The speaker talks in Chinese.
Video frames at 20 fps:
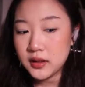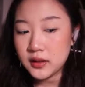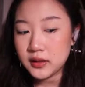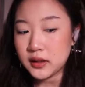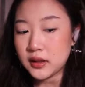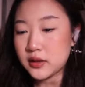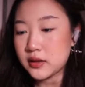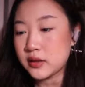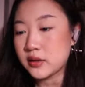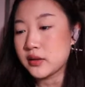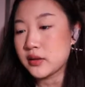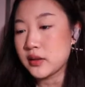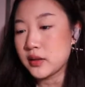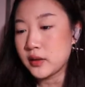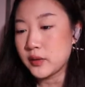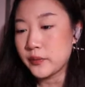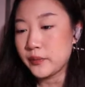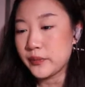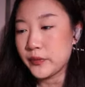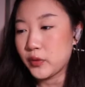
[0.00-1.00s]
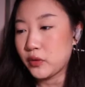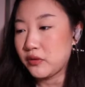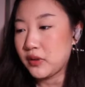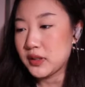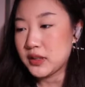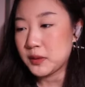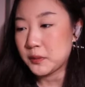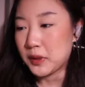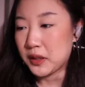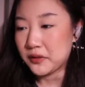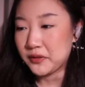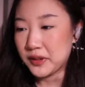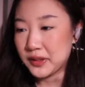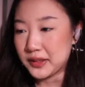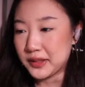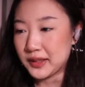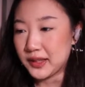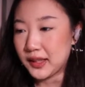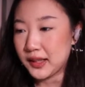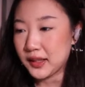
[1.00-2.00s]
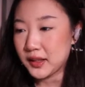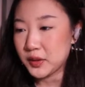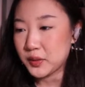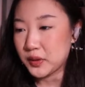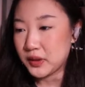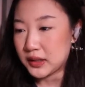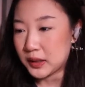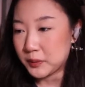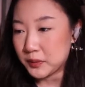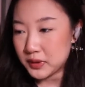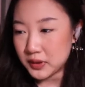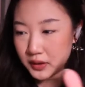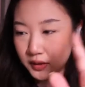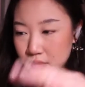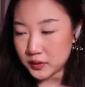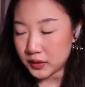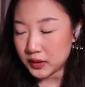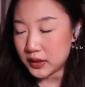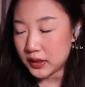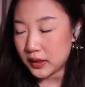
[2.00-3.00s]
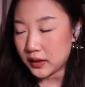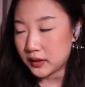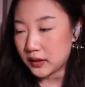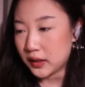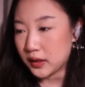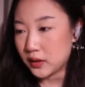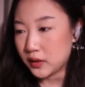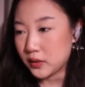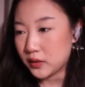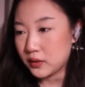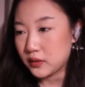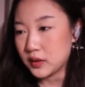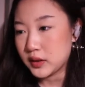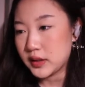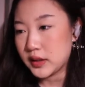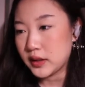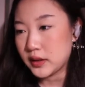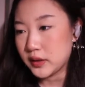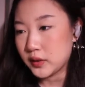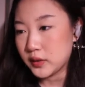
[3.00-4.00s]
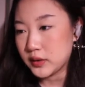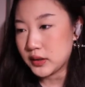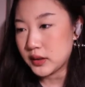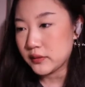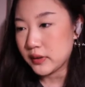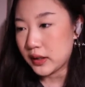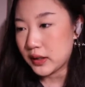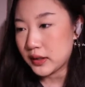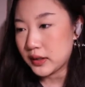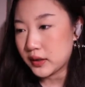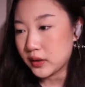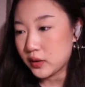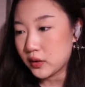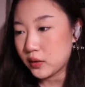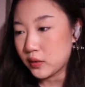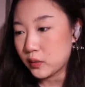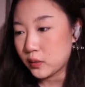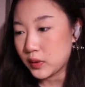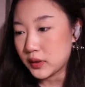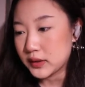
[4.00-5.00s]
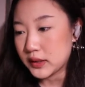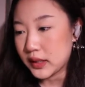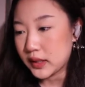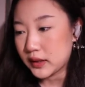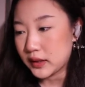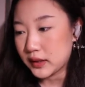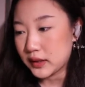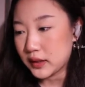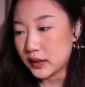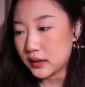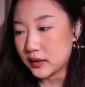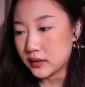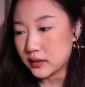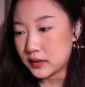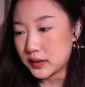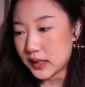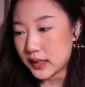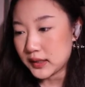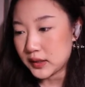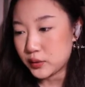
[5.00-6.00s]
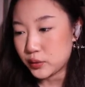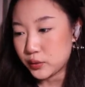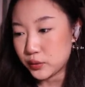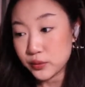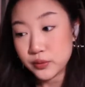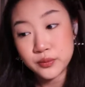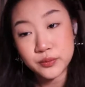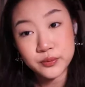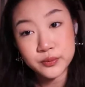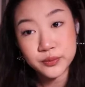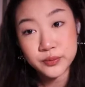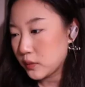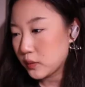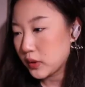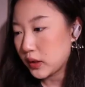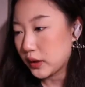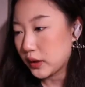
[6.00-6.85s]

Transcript: 但是我忘记把它放进来了。所以咱们今天先这样，然后这个游戏完了以后，我再给它加进去。我